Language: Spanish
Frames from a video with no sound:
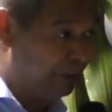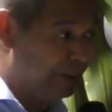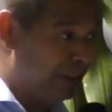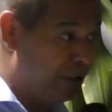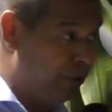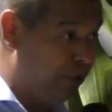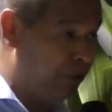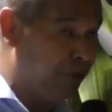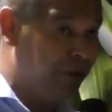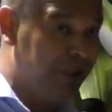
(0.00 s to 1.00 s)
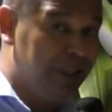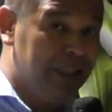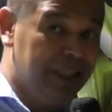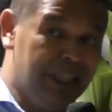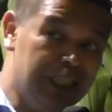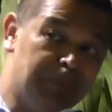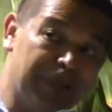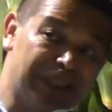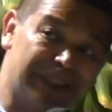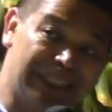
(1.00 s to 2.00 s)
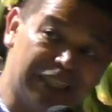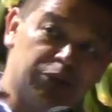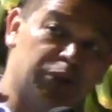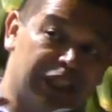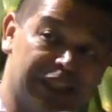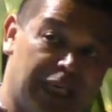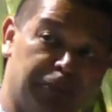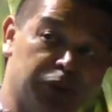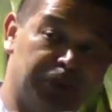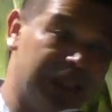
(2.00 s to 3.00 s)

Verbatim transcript: del Señor y pensando que estamos